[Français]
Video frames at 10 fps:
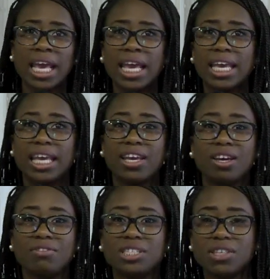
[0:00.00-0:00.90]
Et
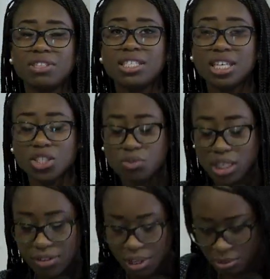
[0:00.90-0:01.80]
euh, vis-à-vis de ça, je
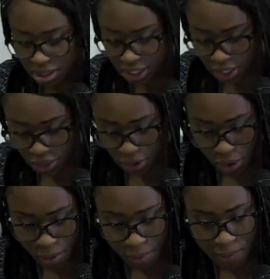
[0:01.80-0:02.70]
voulais vraiment dire que,
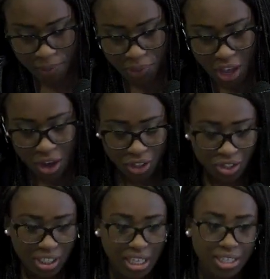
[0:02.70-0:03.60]
euh, en
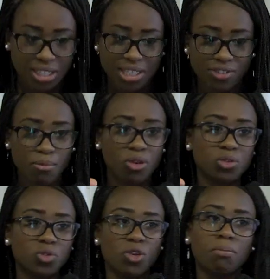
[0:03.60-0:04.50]
tant qu'Église, vraiment, ne
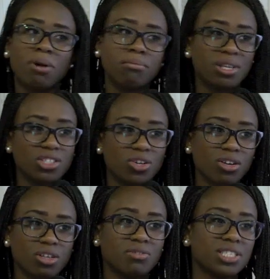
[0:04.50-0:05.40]
soyons pas
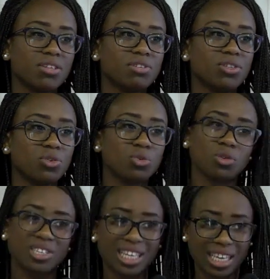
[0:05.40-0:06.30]
médiocres vis-à-vis de notre
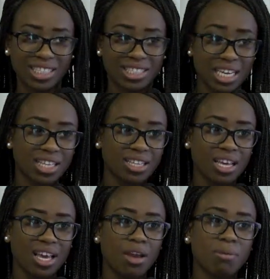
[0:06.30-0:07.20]
vie chrétienne.
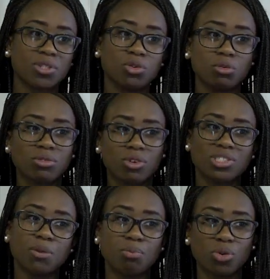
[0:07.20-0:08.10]
Parce que quand
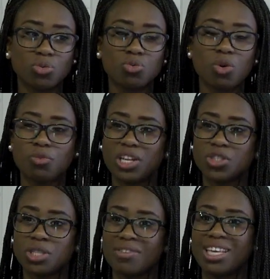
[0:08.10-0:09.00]
c'est pour nous, on fait les
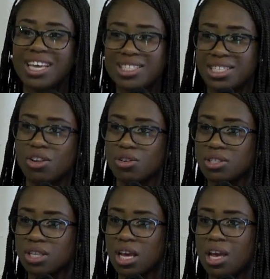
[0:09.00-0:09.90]
choses avec
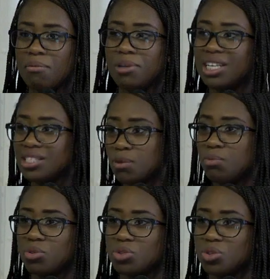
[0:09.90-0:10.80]
excellence. Mais dès que c'est
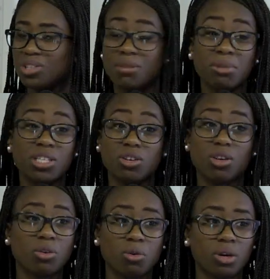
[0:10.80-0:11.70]
pour Dieu, on est
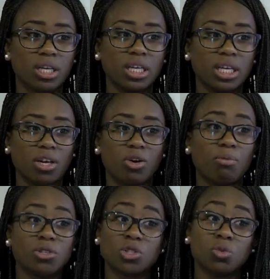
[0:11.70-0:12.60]
médiocre, quoi. On
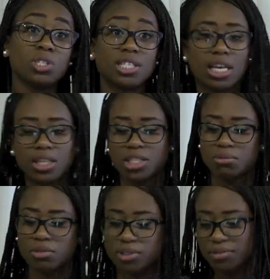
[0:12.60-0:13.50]
pense que oui, c'est à l'Église,
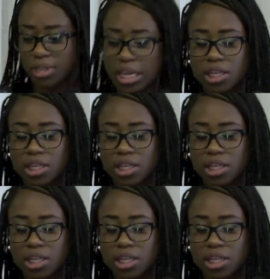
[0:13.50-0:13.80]
bon, vite fait, allez,